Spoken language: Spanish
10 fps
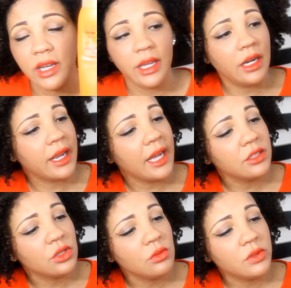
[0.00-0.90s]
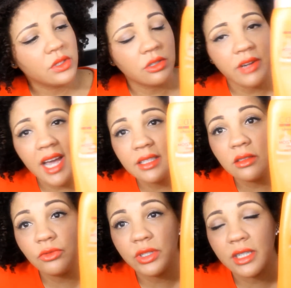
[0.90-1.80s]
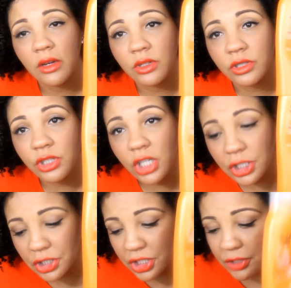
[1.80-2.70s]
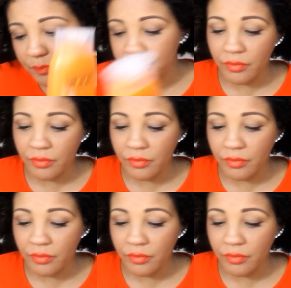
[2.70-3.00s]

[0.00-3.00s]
el Cantu Moisturizing Resound Conditioner,